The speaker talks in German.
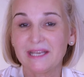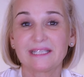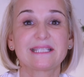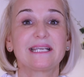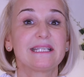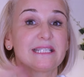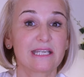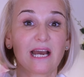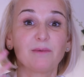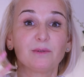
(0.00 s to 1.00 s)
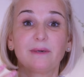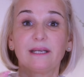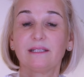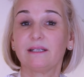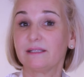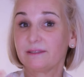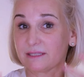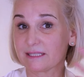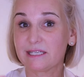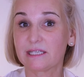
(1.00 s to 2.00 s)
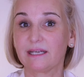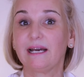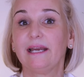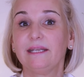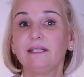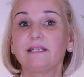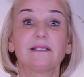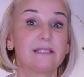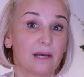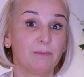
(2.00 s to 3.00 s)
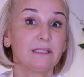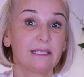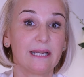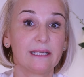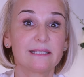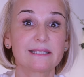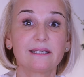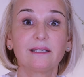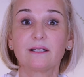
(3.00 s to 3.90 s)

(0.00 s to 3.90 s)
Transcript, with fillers: Das heißt, ich habe mein äh, Gesicht gereinigt, ein Double Cleansing,